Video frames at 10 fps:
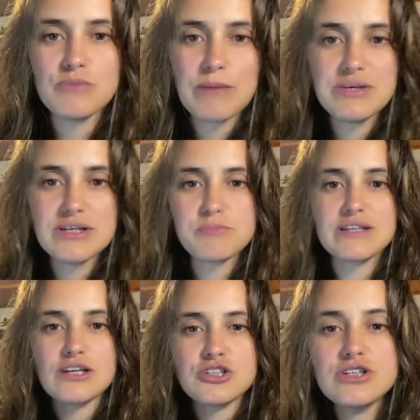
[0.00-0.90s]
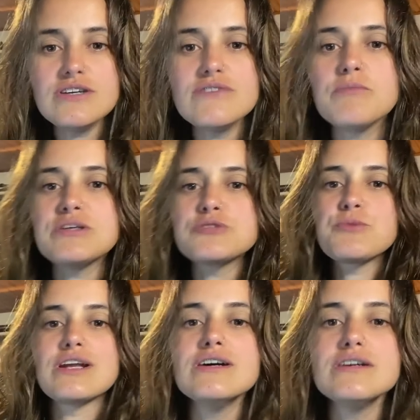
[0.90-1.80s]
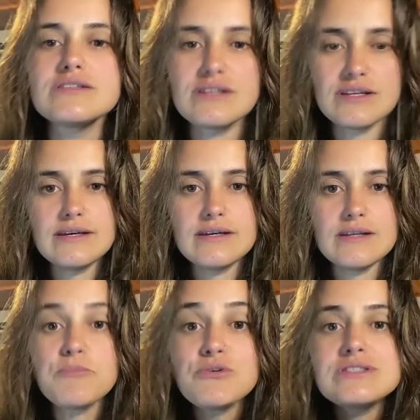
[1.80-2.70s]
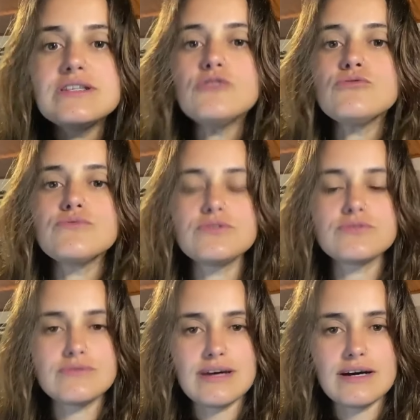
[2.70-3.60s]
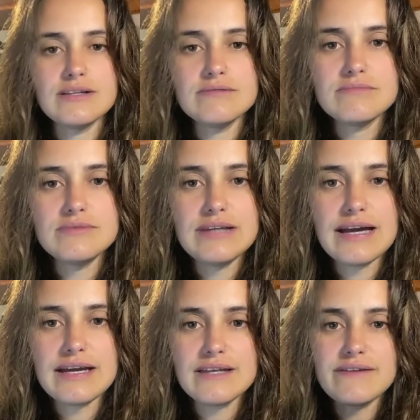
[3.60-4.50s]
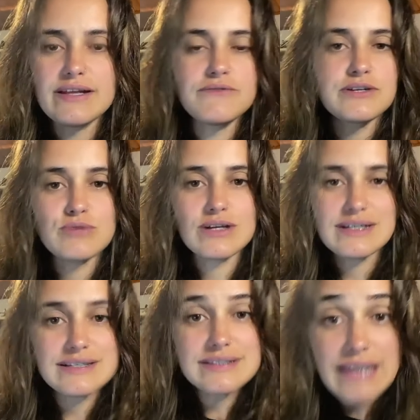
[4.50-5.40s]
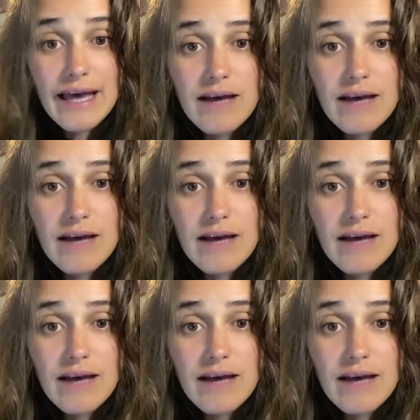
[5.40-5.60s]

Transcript: a, minha expectativa, a minha esperança, né, deposito isso nela, e aí ela vai lá e faz o que ela quiser,